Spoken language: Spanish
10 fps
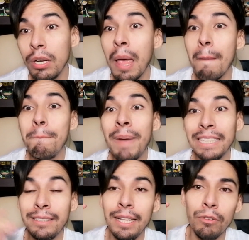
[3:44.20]
Con
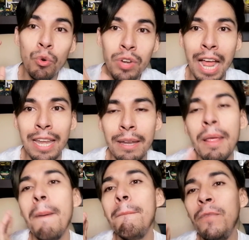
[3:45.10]
va a ser un
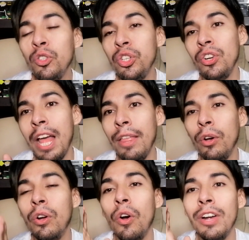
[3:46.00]
alien
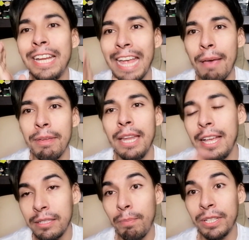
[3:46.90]
fusionado con Kevin,
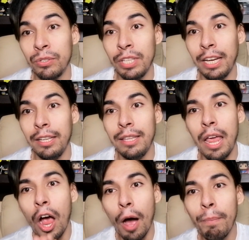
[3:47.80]
este personaje
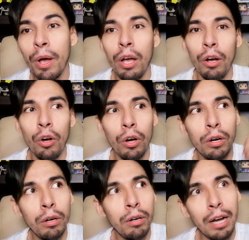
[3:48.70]
de Up
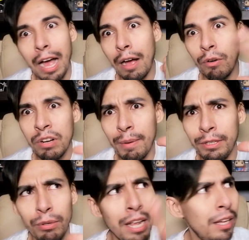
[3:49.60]
o ah, una
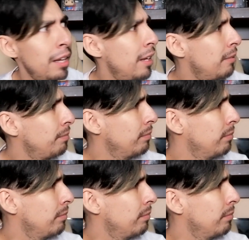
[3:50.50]
aventura